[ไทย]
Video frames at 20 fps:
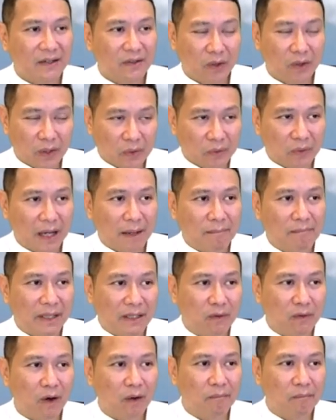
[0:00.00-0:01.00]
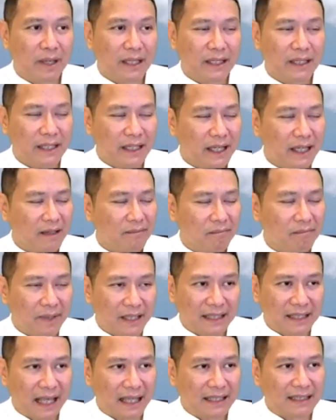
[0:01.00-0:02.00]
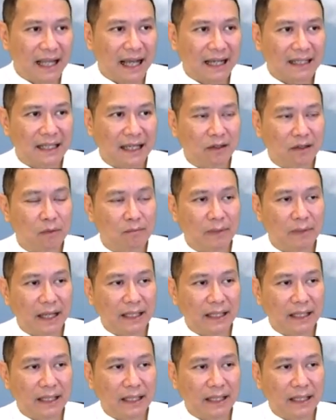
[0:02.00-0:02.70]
โดยความเป็นของไม่เที่ยงไม่แตกต่างจากลม